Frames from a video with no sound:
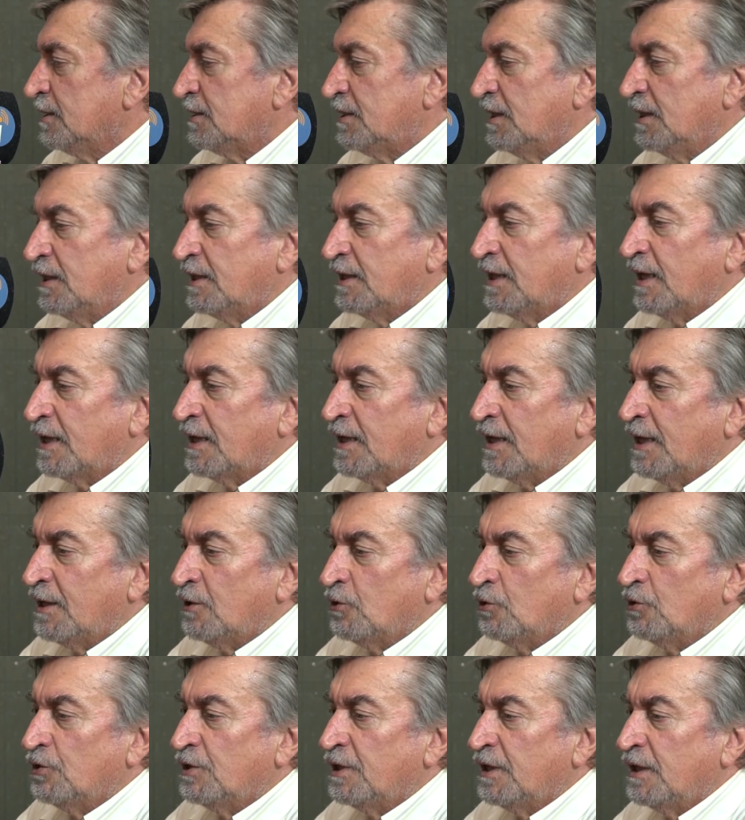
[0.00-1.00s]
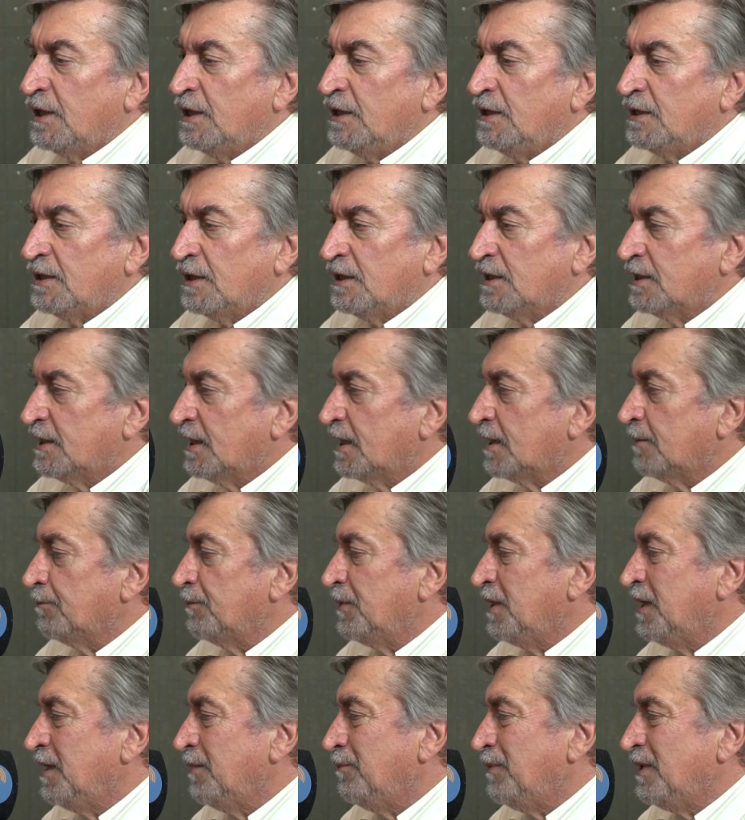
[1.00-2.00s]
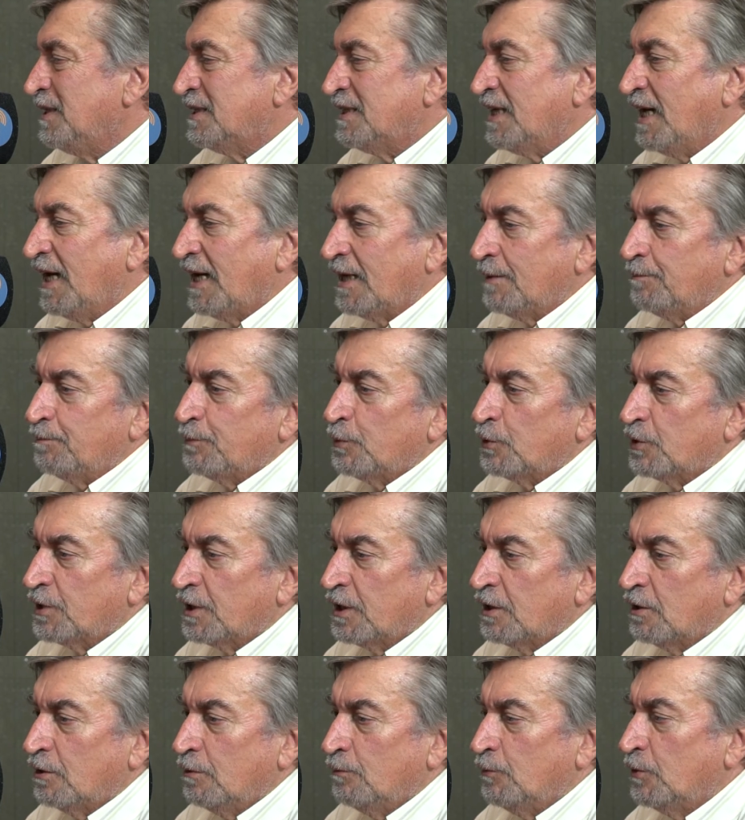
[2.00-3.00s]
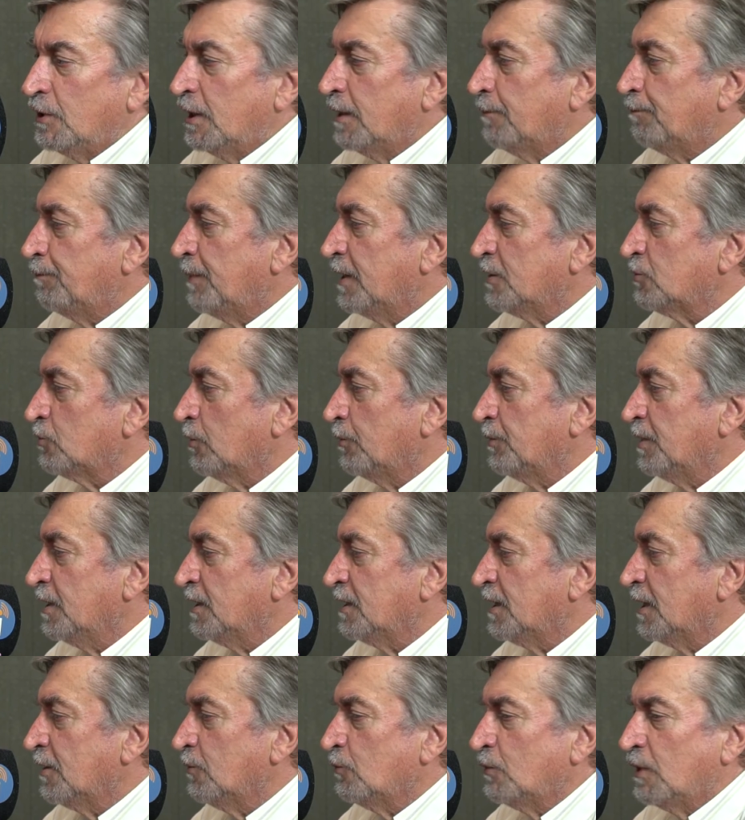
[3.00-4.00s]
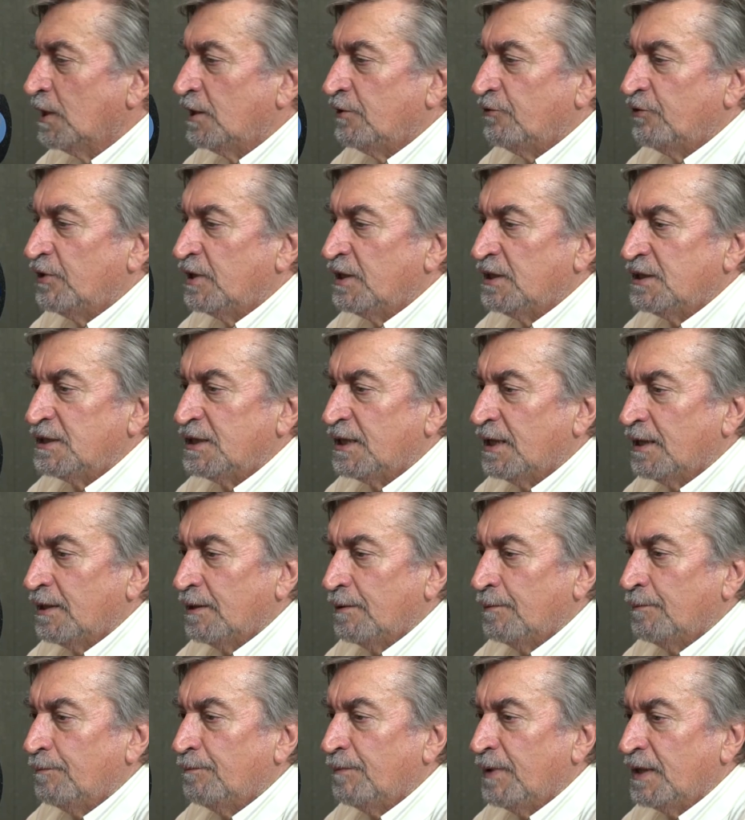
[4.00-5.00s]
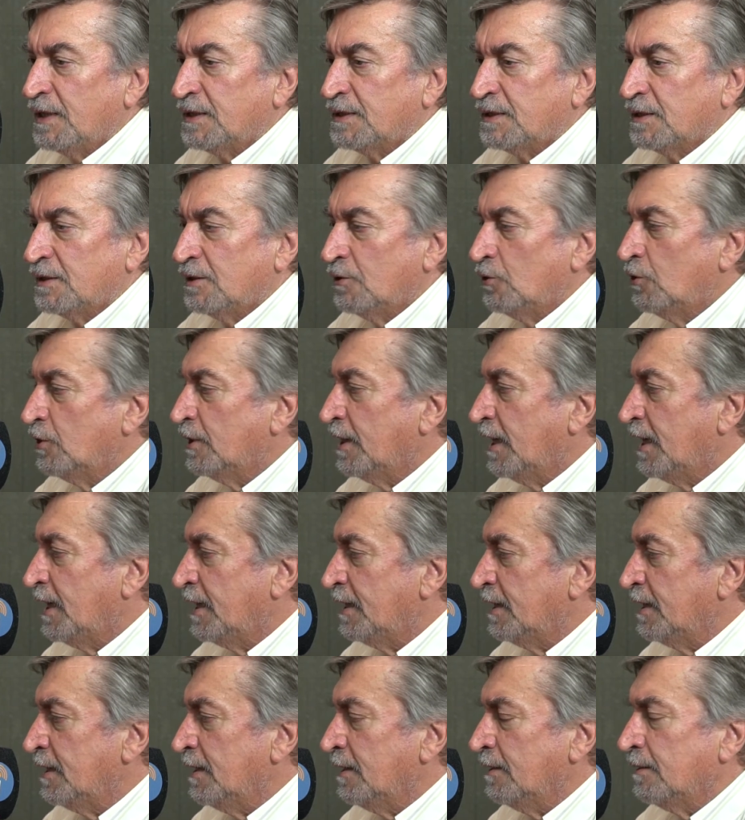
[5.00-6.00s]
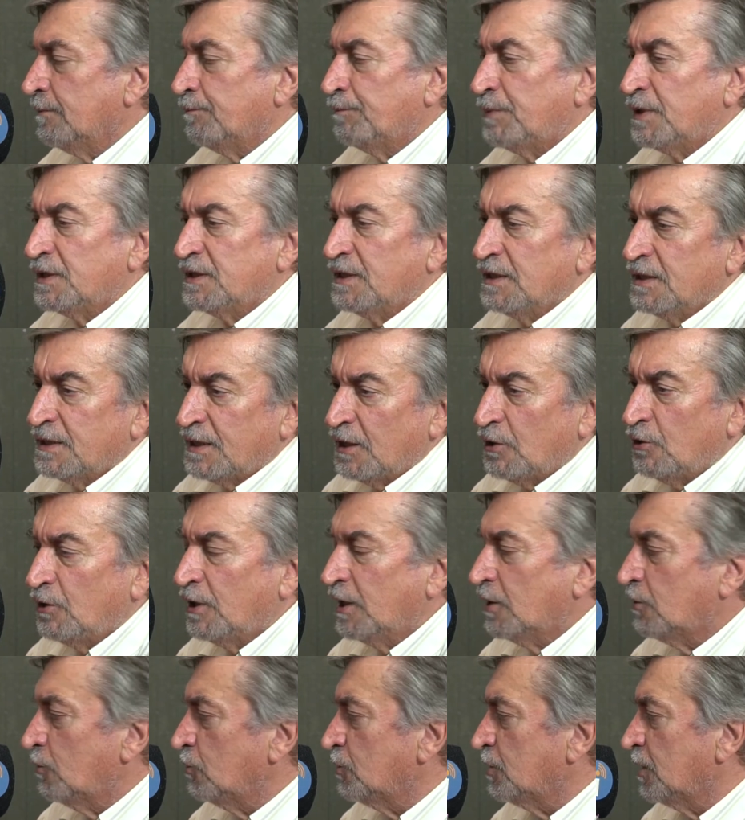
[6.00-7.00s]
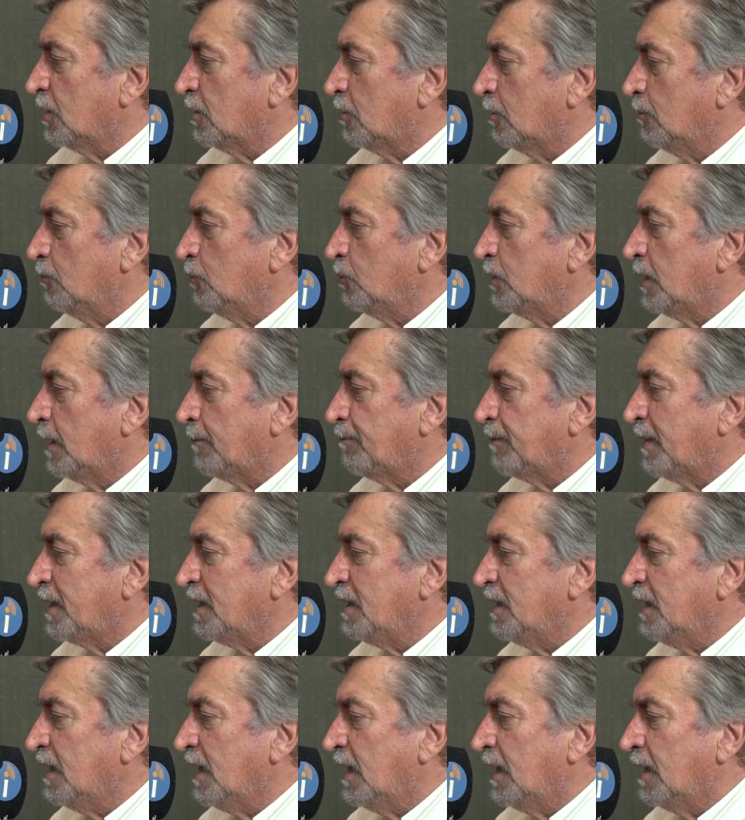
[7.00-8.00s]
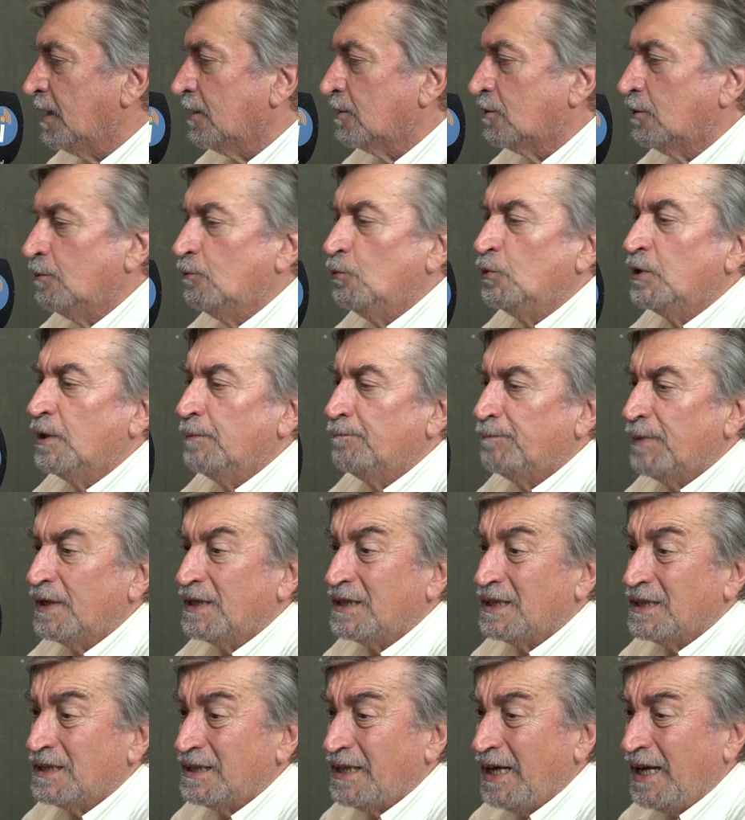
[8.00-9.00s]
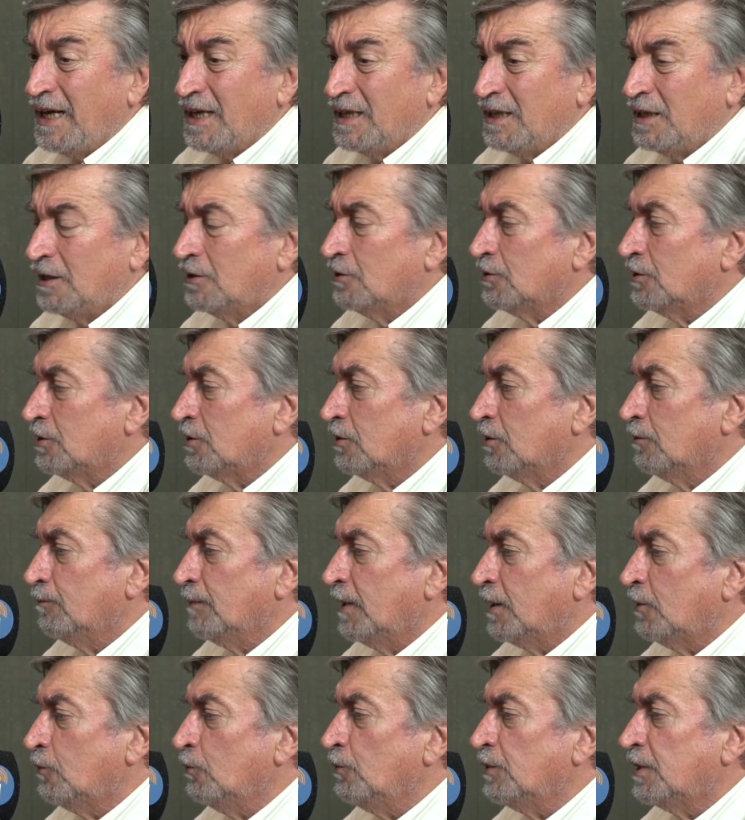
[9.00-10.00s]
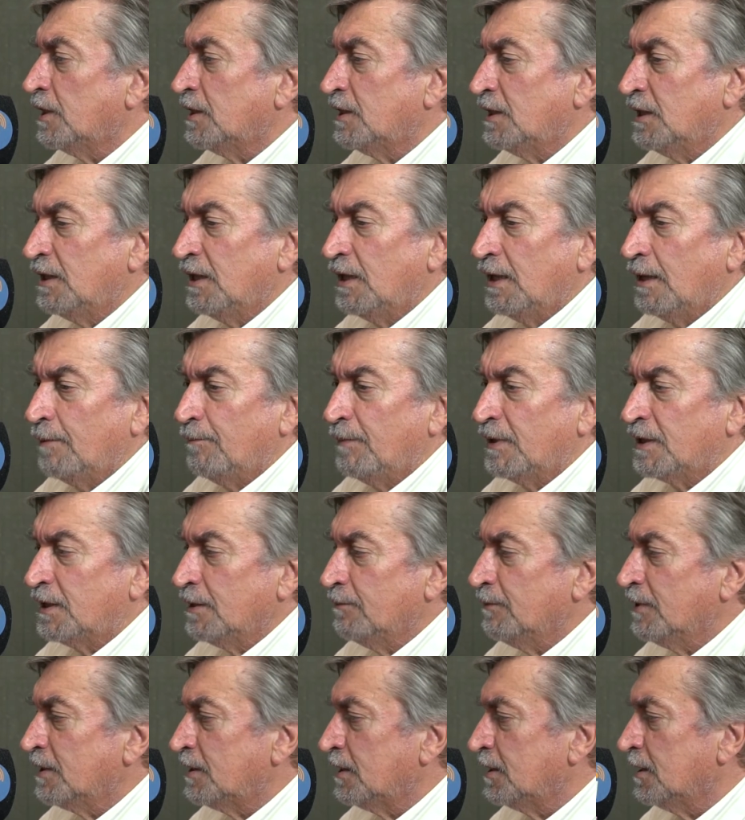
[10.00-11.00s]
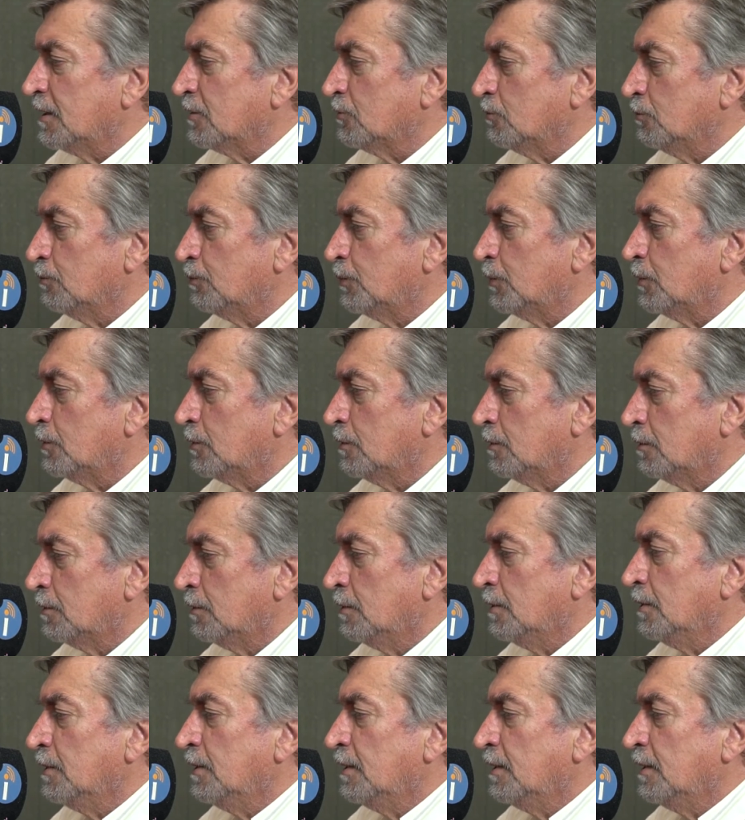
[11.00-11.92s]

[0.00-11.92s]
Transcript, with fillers: se encargaron de intentar minimizar, porque como las PASO habían dado una diferencia más holgada, presentaron las cosas como una paridad, como un empate técnico, dijo Majul, que tiene las matemáticas un poco